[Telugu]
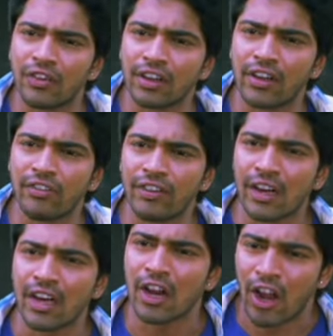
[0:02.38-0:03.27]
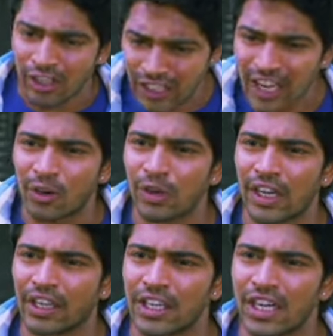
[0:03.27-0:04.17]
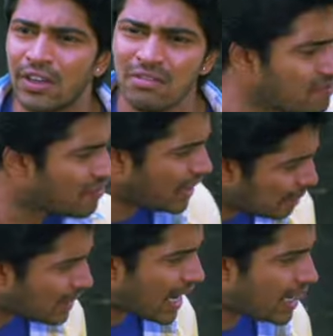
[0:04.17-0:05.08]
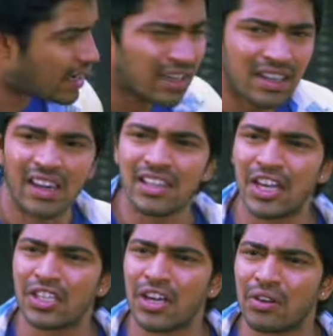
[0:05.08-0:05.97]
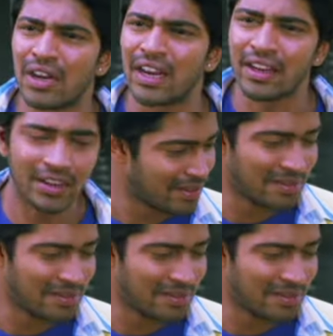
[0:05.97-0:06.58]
నెట్వర్క్ లో విల్లన్లా లాజిక్ లేకుండా ఎంట్రీ ఇచ్చాడు ఈయన మీ డాడా జడ్జి అనుకున్నానే